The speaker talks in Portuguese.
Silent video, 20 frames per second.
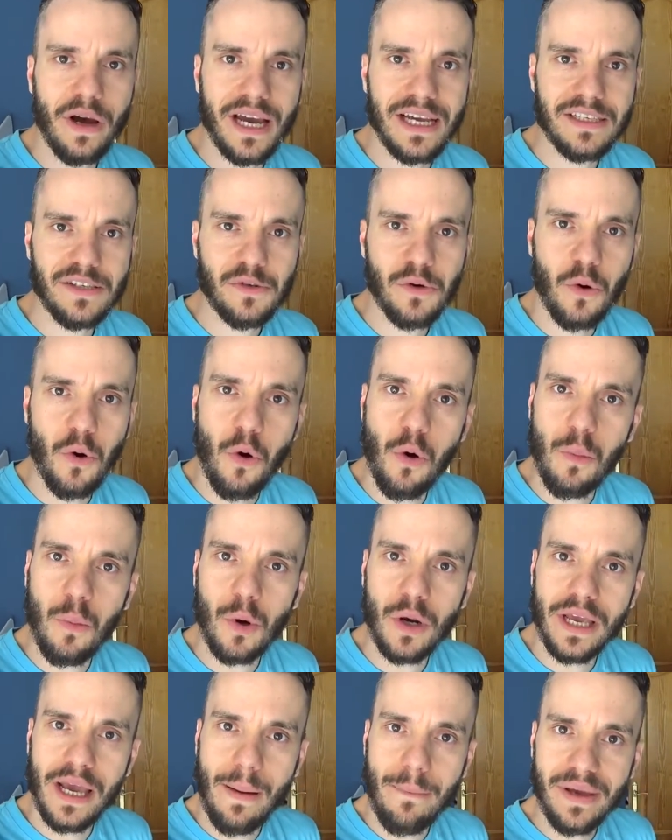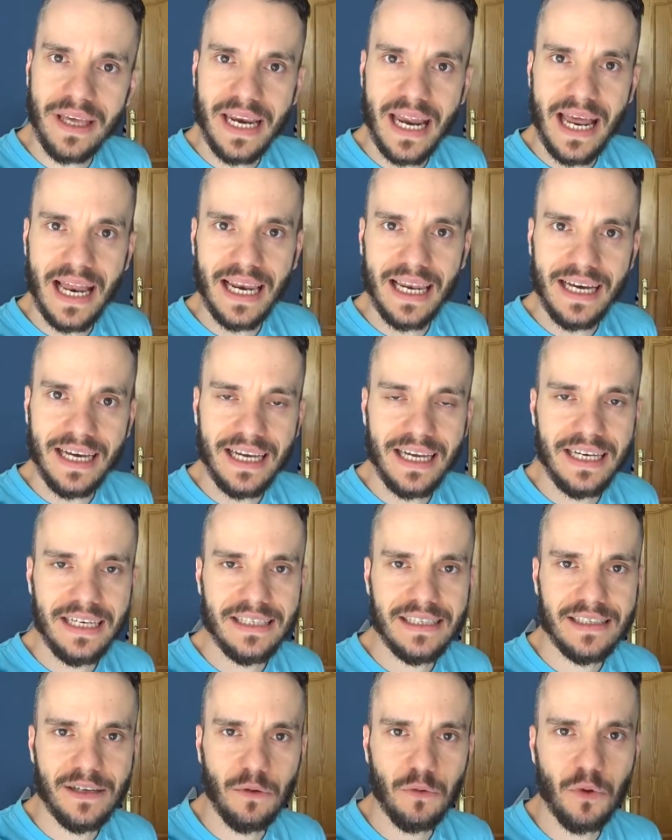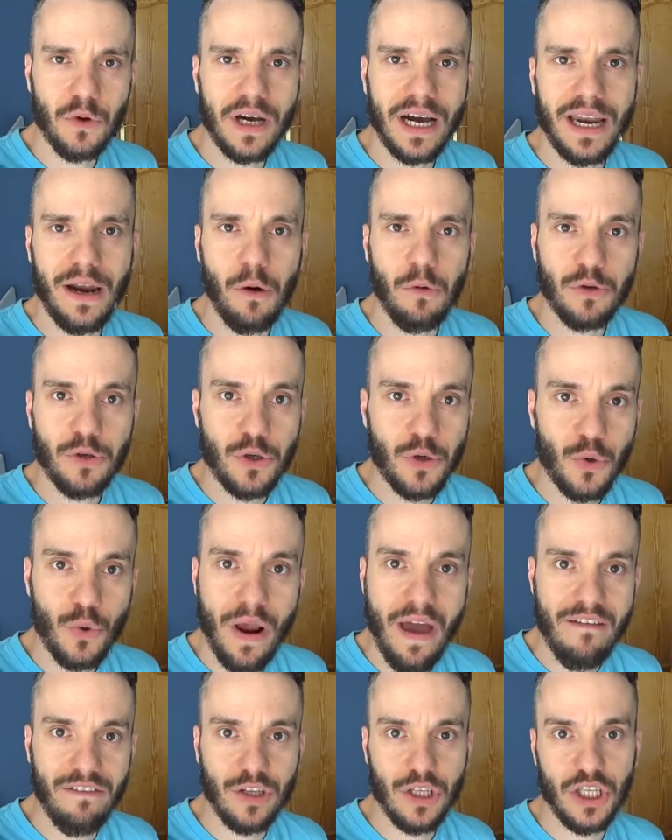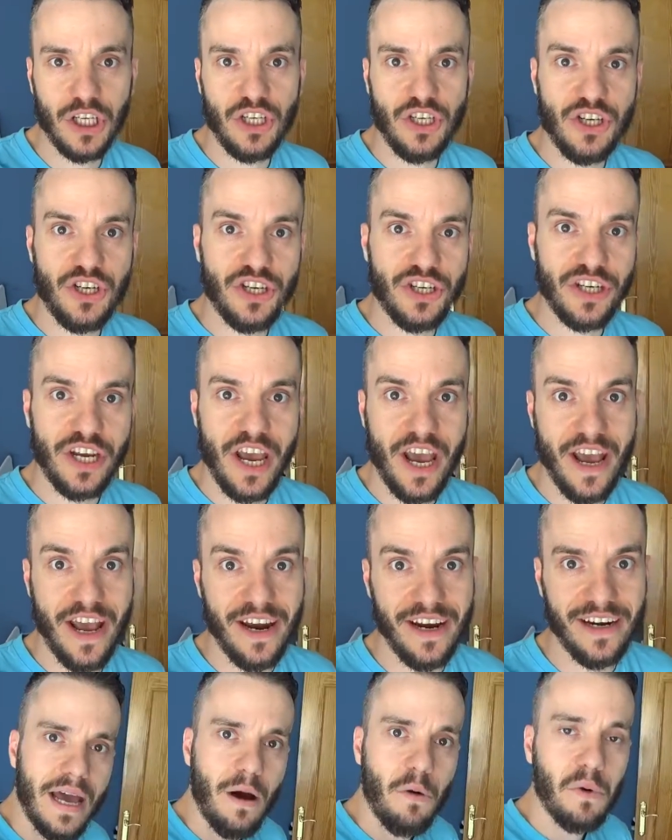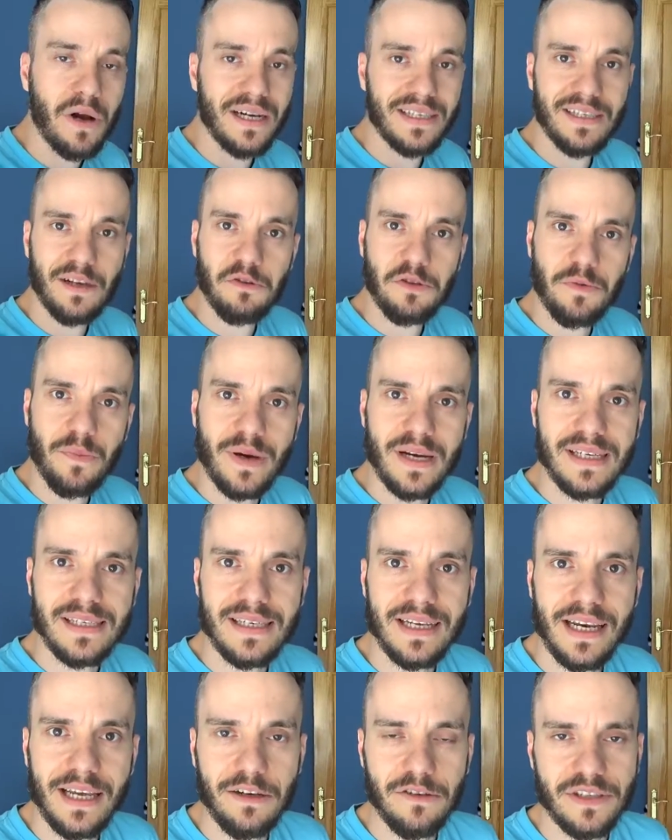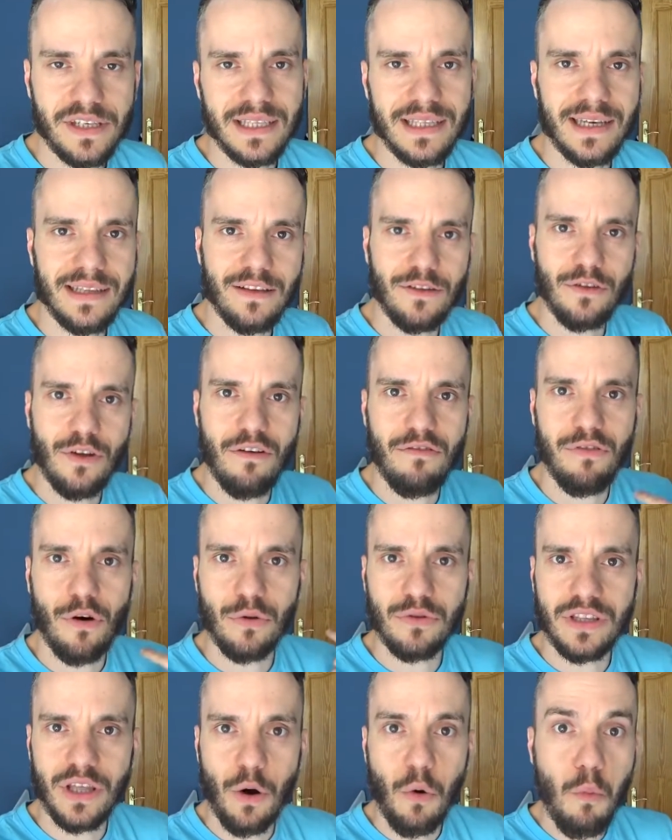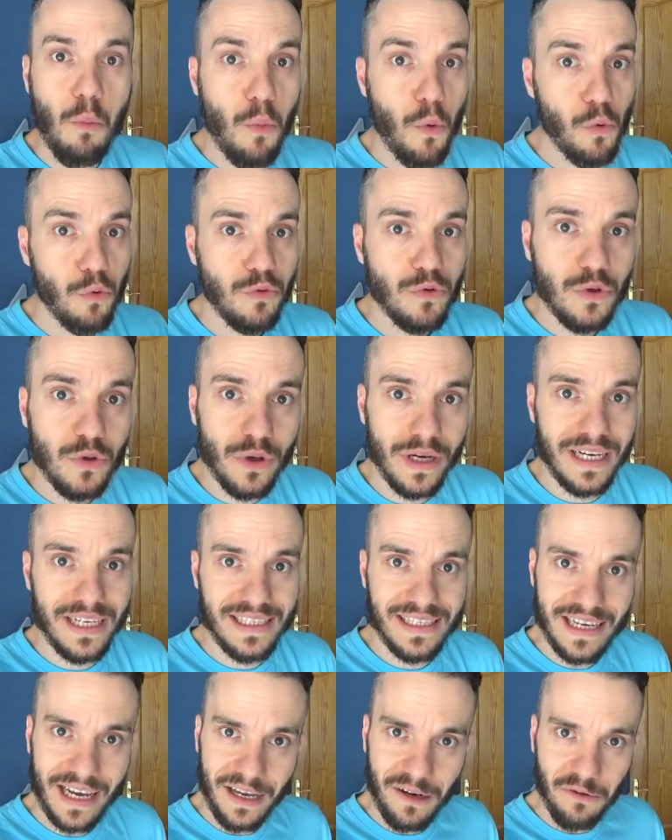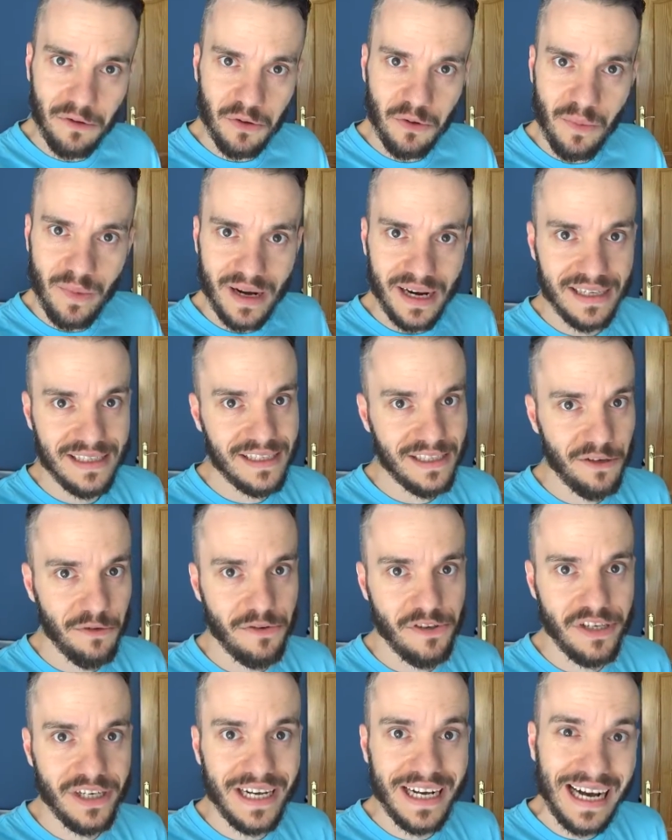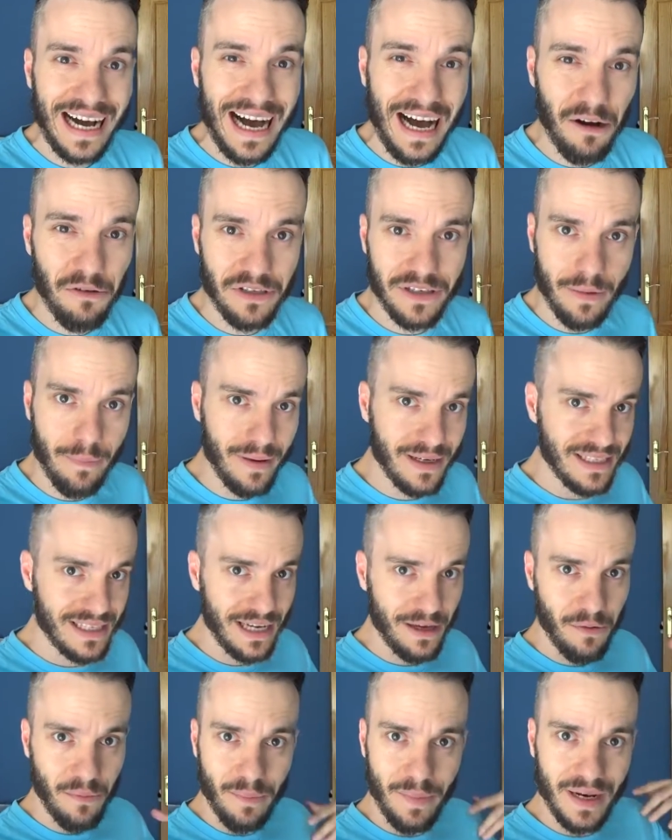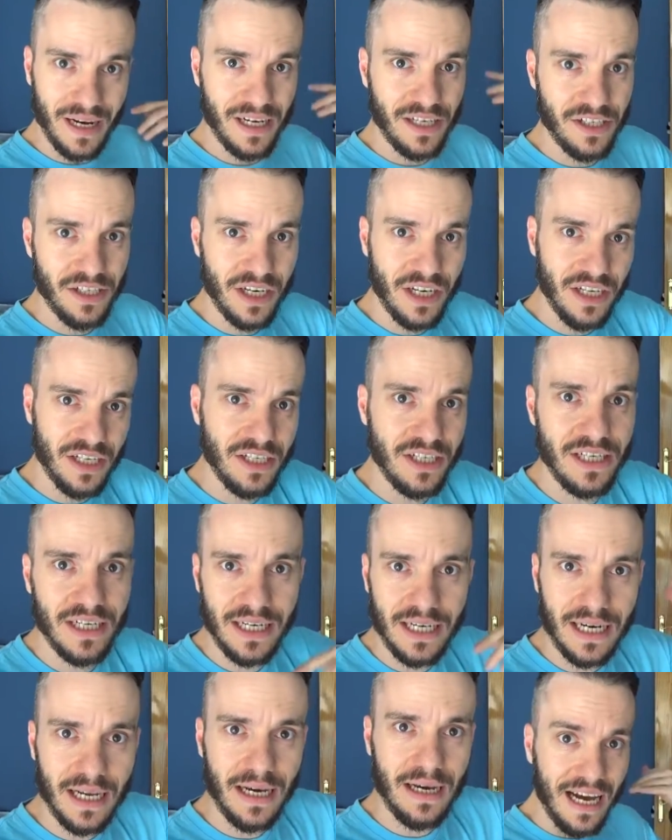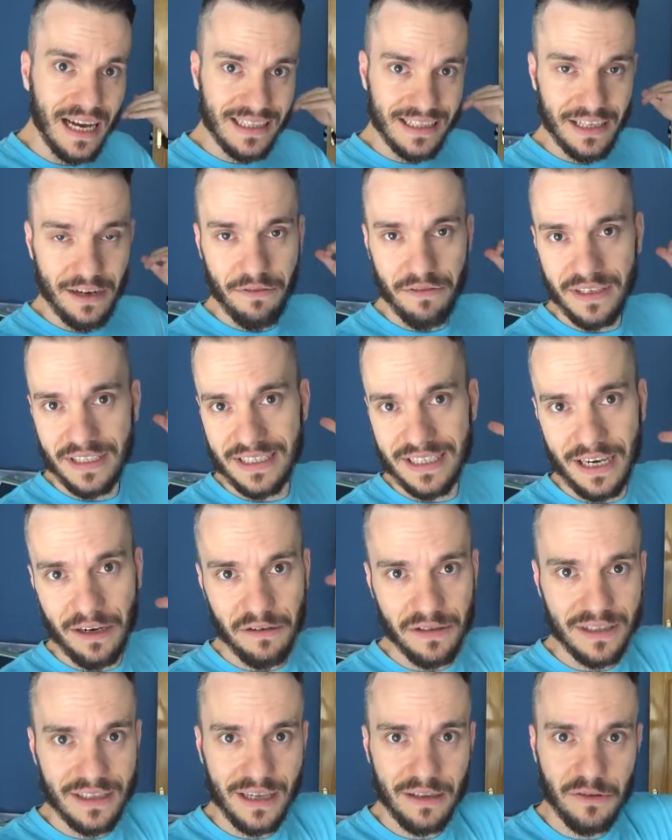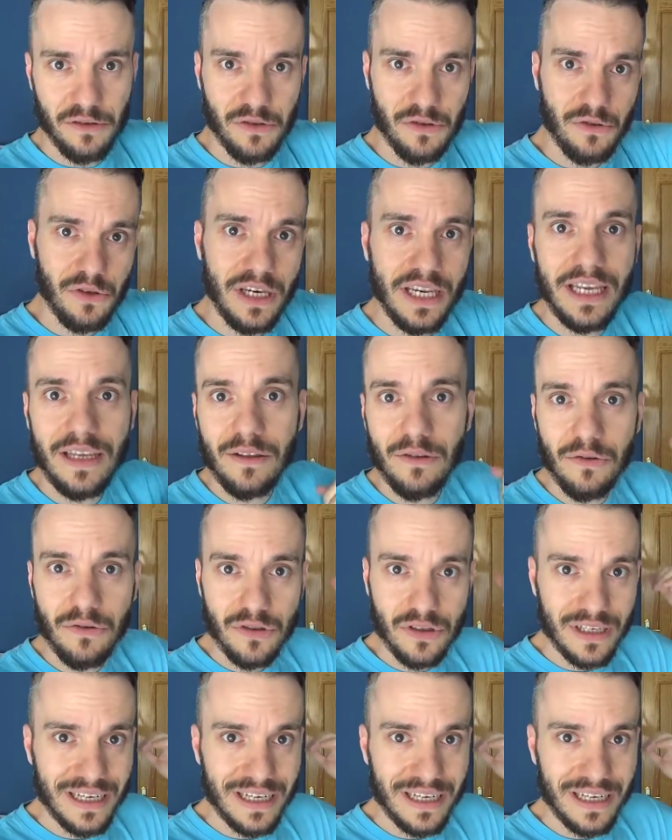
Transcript: conhece o Rômulo e a Mirella, eles são do canal Travel and Share. É um casal de brasileiros que tá dando a volta ao mundo. Eles saíram do Brasil de carro, já passaram pela Argentina, atravessaram os Estados Unidos,